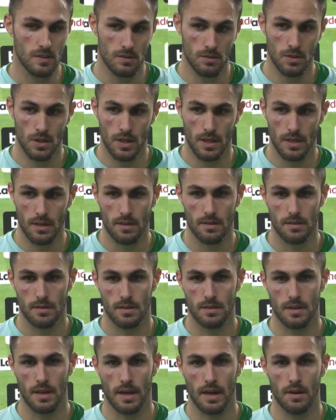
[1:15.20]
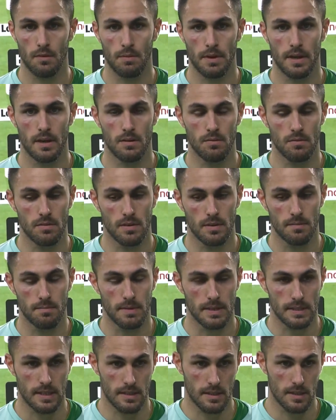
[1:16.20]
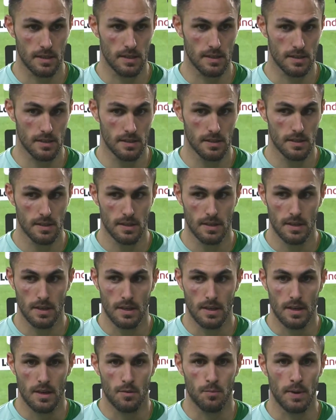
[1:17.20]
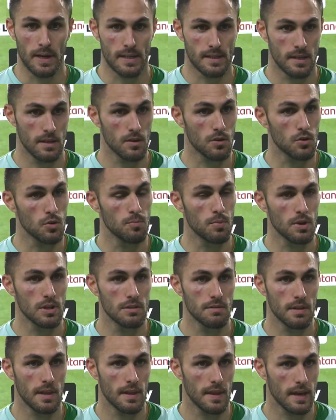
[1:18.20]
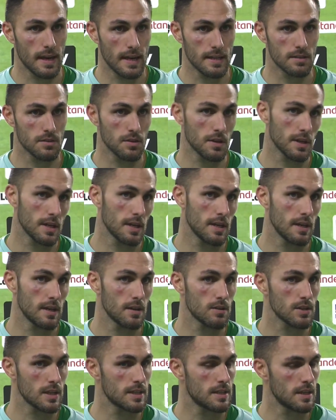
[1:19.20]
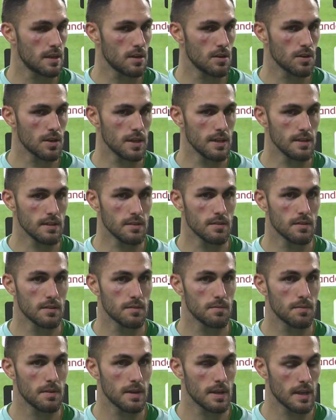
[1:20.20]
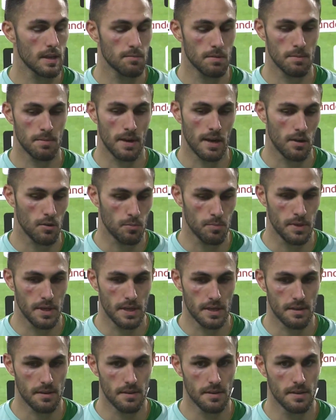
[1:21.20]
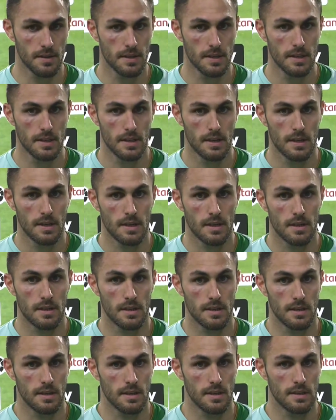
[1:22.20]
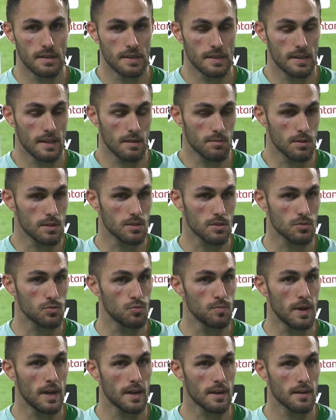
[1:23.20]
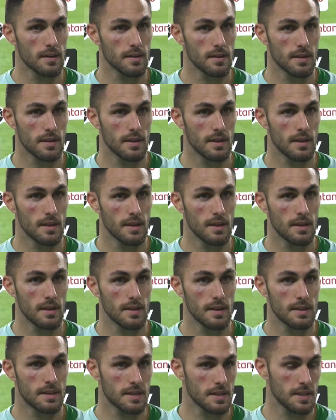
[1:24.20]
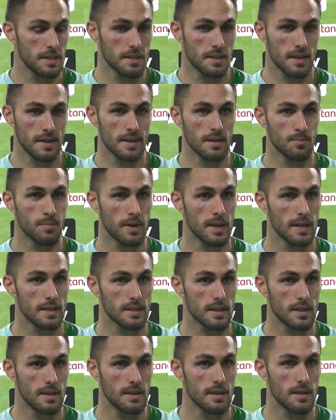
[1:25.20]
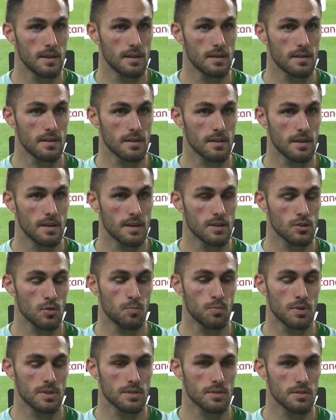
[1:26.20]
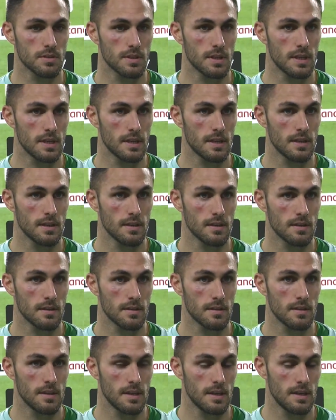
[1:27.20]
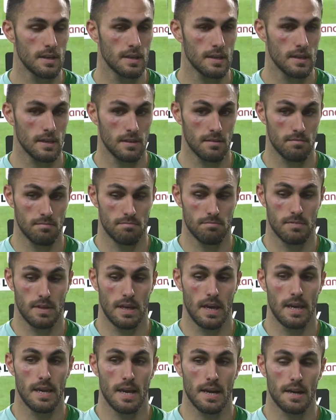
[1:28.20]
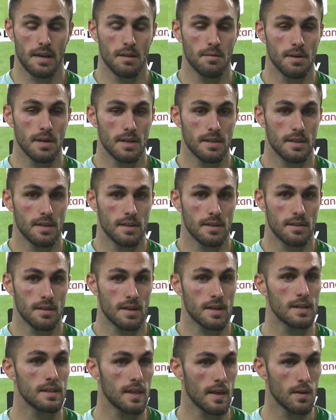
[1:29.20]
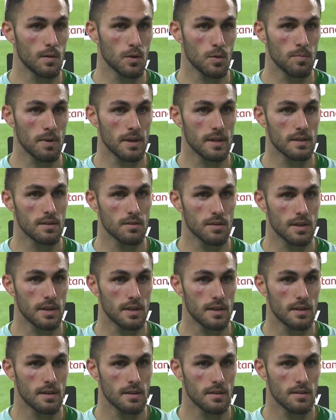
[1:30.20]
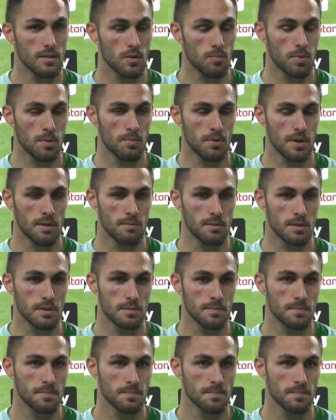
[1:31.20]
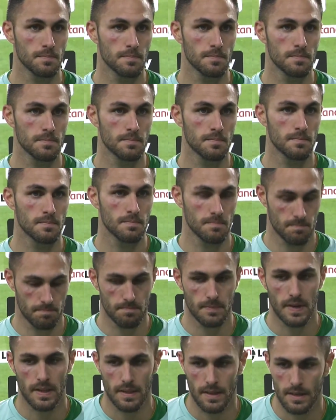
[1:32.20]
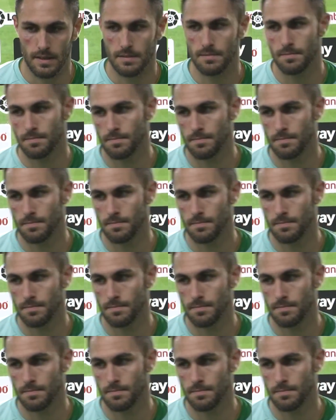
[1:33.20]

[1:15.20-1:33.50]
Sí, y si nos bien bastantes partidos con un poquito más de descanso que los anteriores. Hay que prepararlos bien e intentar pues eso, sumar eh, de tres en tres para seguir en esos puestos de, de, ahí arriba, de cerquita de Europa, que es lo que nos proponemos. Gracias, Víctor. Gracias.